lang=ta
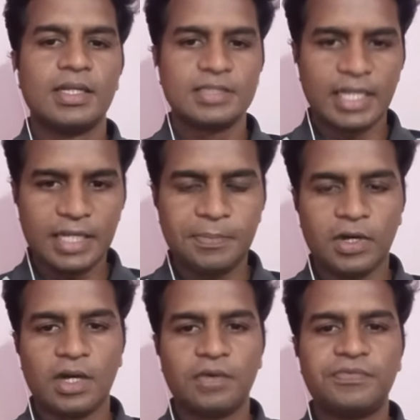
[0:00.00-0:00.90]
சரி இப்போ
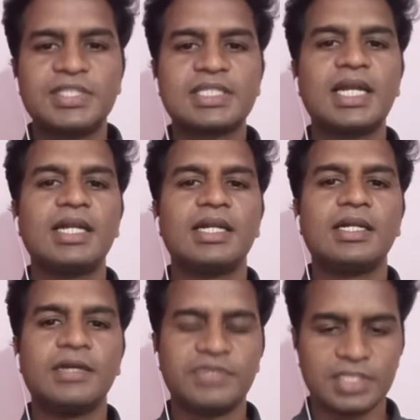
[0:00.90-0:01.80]
ஃபிஸ்கல்
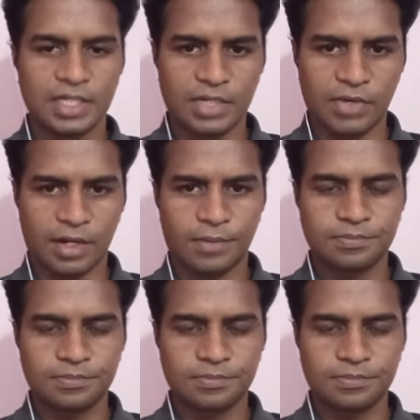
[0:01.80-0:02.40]
டெஃபிசிட்டுக்கு வரலாம்